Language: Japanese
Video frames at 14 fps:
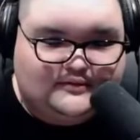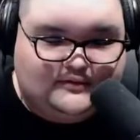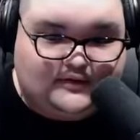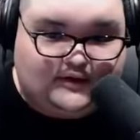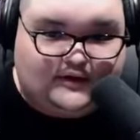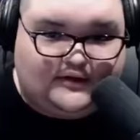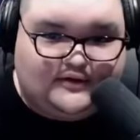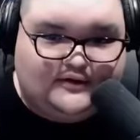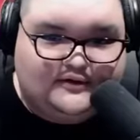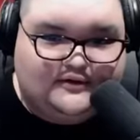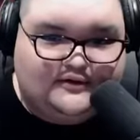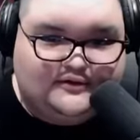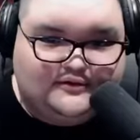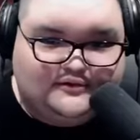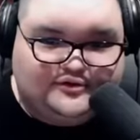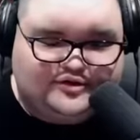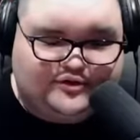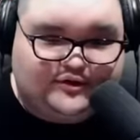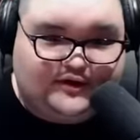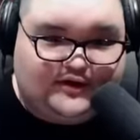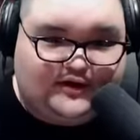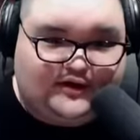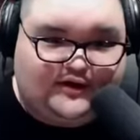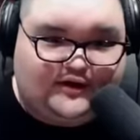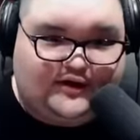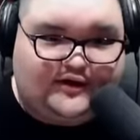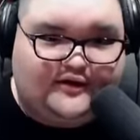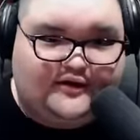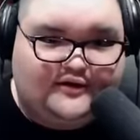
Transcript: おい後ろ投げ偉い